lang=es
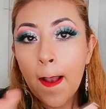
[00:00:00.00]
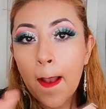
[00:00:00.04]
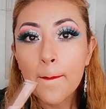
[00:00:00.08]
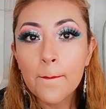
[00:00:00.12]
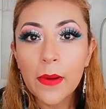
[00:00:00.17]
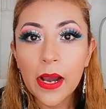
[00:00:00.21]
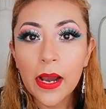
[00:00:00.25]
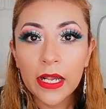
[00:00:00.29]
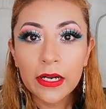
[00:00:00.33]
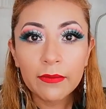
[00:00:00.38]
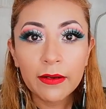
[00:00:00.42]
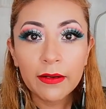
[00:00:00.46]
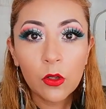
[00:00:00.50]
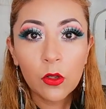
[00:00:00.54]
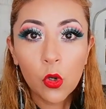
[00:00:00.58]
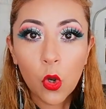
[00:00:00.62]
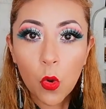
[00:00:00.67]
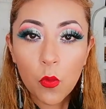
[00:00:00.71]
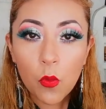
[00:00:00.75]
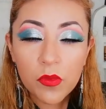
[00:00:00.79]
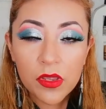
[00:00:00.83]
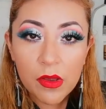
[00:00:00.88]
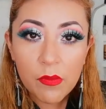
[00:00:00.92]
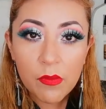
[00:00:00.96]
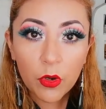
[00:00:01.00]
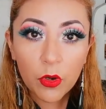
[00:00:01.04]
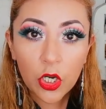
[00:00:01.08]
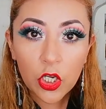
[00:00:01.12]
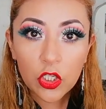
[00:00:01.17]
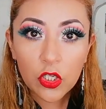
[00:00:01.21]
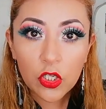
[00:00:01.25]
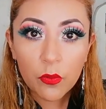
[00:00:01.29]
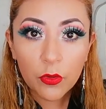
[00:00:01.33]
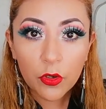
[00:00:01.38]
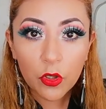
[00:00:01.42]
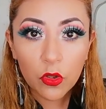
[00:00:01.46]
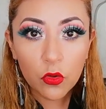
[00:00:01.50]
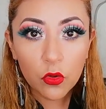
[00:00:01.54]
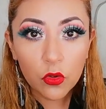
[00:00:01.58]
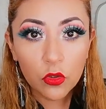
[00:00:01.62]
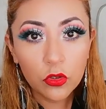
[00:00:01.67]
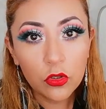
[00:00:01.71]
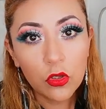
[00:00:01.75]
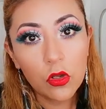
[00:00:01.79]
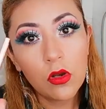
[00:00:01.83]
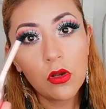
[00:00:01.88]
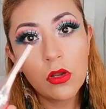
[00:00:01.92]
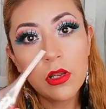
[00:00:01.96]
bárbaro, con bien poquito
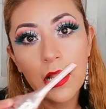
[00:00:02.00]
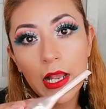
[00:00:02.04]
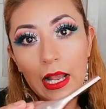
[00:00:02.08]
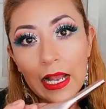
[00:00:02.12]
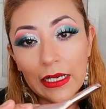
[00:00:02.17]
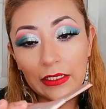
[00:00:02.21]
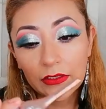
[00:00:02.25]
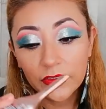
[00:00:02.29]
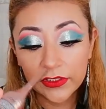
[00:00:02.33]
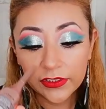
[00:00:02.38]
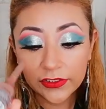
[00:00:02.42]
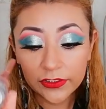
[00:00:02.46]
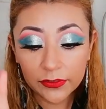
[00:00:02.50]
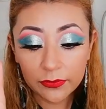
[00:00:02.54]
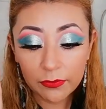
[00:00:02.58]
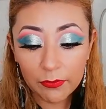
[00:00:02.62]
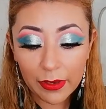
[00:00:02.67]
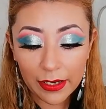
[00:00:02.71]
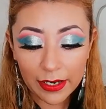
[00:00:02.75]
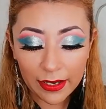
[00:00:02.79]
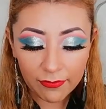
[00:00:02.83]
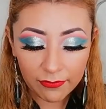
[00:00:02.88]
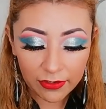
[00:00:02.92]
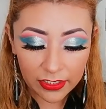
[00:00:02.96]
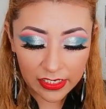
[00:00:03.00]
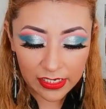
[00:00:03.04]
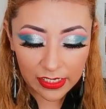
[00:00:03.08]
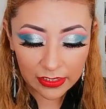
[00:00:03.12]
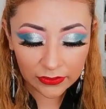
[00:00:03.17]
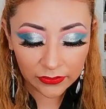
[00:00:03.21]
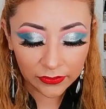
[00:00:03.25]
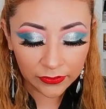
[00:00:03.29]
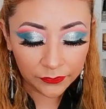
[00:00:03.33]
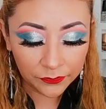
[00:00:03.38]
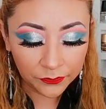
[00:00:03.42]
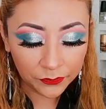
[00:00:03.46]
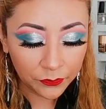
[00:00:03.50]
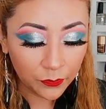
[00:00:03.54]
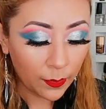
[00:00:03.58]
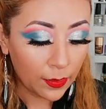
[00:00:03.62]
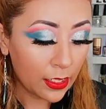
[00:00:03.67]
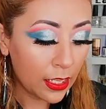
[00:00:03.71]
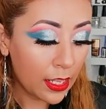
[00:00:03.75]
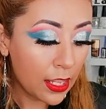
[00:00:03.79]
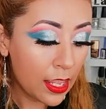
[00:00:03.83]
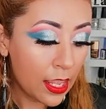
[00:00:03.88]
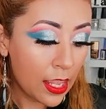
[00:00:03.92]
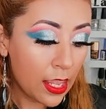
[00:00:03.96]
producto haces maravillas.
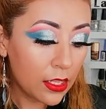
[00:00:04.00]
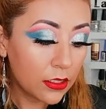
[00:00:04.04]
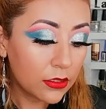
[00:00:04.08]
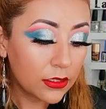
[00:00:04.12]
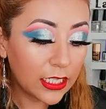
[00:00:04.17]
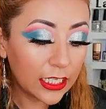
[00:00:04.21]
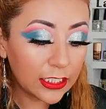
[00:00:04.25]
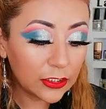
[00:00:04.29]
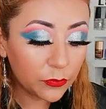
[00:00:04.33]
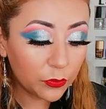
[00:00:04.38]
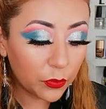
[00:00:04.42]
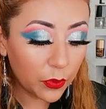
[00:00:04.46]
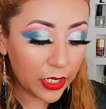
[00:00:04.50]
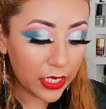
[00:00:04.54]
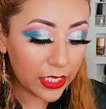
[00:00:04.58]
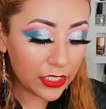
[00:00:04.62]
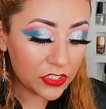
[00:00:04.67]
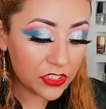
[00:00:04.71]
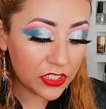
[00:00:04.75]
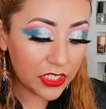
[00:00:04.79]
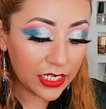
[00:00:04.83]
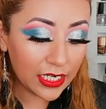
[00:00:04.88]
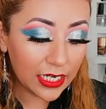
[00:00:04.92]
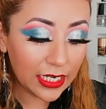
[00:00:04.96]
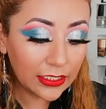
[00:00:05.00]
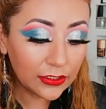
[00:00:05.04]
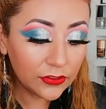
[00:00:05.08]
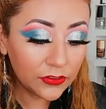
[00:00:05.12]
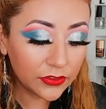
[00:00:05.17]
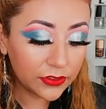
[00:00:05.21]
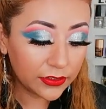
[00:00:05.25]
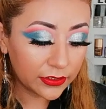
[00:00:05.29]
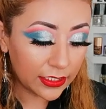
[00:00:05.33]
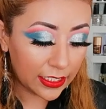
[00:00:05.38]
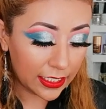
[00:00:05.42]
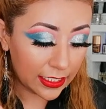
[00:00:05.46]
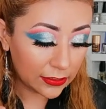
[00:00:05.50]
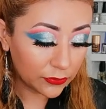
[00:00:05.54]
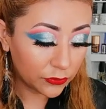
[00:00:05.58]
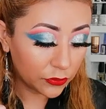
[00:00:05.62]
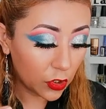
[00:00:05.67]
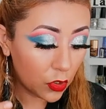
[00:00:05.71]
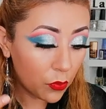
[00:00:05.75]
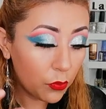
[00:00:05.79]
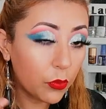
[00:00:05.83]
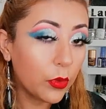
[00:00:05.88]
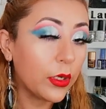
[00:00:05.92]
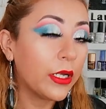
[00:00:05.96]
Después, chicas, de
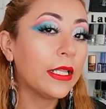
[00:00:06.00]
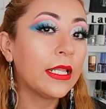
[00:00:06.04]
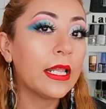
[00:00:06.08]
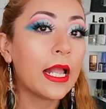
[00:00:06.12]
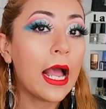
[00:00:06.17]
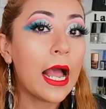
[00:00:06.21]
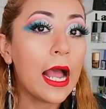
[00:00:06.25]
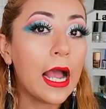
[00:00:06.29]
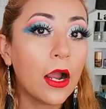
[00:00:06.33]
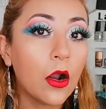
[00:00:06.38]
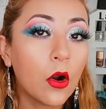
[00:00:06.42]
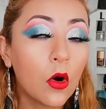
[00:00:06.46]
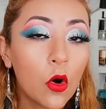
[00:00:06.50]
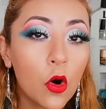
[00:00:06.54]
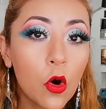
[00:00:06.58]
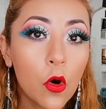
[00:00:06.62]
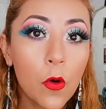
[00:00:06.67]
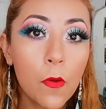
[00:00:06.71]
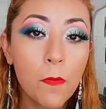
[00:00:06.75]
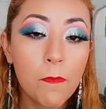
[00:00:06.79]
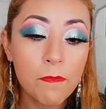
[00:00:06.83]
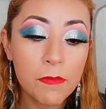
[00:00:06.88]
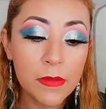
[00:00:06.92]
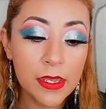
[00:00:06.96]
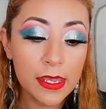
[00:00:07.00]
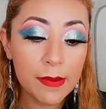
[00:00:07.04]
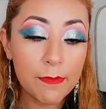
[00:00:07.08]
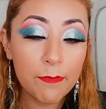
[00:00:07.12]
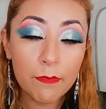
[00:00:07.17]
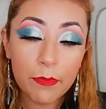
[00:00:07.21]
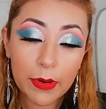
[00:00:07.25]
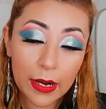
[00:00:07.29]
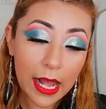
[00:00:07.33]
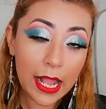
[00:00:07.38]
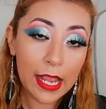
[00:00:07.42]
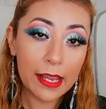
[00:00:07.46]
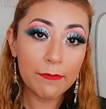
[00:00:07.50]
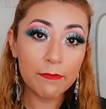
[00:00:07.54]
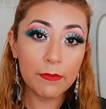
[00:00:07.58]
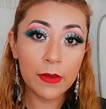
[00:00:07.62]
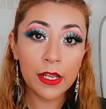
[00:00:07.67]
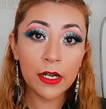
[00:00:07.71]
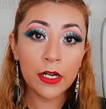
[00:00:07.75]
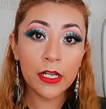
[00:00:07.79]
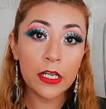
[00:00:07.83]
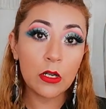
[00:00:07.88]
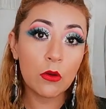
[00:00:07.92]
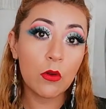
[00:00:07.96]
eso, pues hago mi
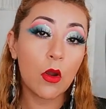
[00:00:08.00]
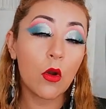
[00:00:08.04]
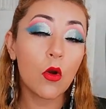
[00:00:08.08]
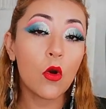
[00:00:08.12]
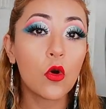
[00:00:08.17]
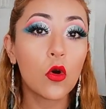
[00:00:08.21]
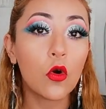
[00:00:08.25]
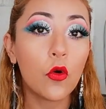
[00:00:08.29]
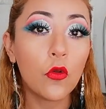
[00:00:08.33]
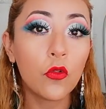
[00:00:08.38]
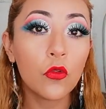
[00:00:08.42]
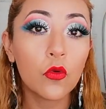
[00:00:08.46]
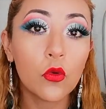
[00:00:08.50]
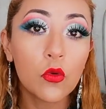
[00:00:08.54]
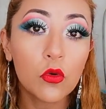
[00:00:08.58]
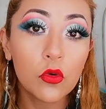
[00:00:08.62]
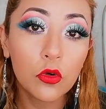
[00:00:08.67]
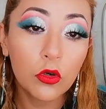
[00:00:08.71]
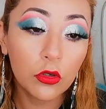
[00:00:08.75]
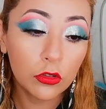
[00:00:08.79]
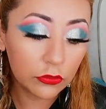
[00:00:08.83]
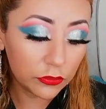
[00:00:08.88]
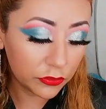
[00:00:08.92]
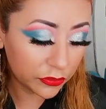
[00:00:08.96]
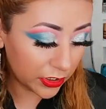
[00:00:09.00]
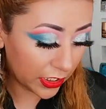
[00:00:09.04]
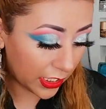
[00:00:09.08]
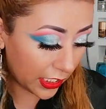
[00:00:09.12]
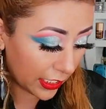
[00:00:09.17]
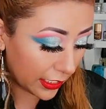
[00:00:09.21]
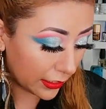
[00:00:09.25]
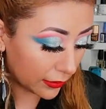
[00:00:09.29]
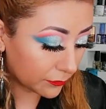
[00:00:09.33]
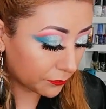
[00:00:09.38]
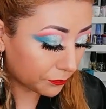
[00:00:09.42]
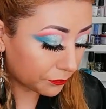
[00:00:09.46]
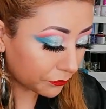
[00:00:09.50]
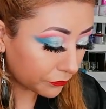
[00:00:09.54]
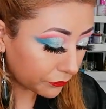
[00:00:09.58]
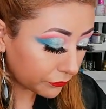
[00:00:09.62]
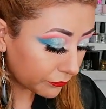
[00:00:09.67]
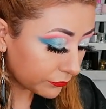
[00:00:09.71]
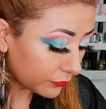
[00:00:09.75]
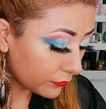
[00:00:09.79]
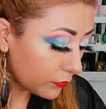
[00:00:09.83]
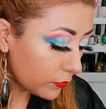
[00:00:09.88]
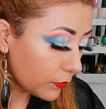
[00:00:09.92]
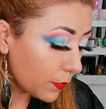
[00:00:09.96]
primer y lo hago con un concealer.
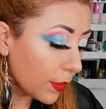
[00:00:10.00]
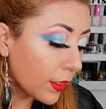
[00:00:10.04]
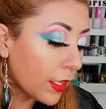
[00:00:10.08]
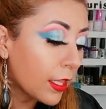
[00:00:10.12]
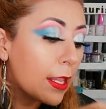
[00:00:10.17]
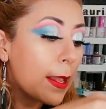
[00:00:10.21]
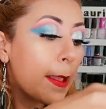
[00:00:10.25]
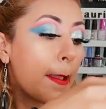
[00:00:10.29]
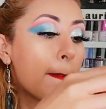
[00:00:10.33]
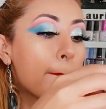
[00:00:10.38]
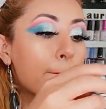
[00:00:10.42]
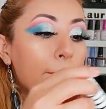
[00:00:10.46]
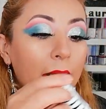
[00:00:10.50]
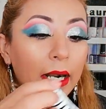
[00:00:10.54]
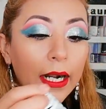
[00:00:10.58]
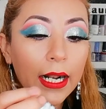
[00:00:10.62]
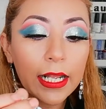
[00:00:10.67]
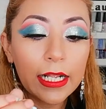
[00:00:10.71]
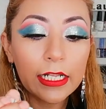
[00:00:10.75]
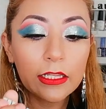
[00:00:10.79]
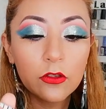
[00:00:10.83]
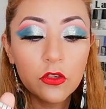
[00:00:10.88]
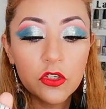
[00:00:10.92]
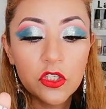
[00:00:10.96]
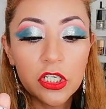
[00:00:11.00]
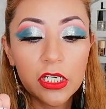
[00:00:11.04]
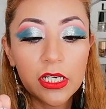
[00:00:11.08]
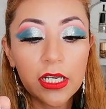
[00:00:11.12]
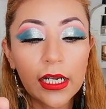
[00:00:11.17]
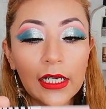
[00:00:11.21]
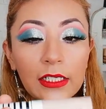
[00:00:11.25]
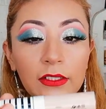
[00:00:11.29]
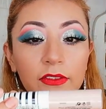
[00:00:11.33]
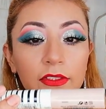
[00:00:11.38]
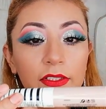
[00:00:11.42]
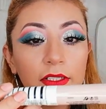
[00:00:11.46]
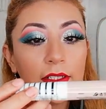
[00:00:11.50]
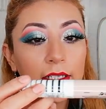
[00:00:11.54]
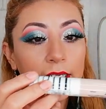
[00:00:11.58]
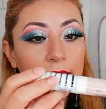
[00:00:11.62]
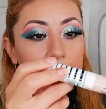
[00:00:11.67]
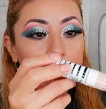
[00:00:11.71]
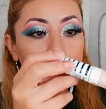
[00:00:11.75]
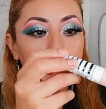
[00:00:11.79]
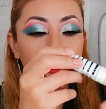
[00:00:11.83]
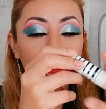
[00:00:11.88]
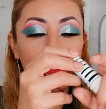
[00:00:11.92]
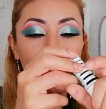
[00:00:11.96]
Para esto, chicas,
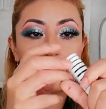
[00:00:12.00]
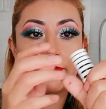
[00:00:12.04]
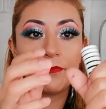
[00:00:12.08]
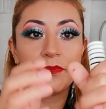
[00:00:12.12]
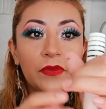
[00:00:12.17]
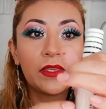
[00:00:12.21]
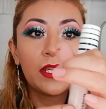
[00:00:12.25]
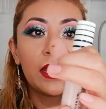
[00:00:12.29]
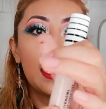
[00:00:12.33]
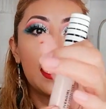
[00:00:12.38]
este.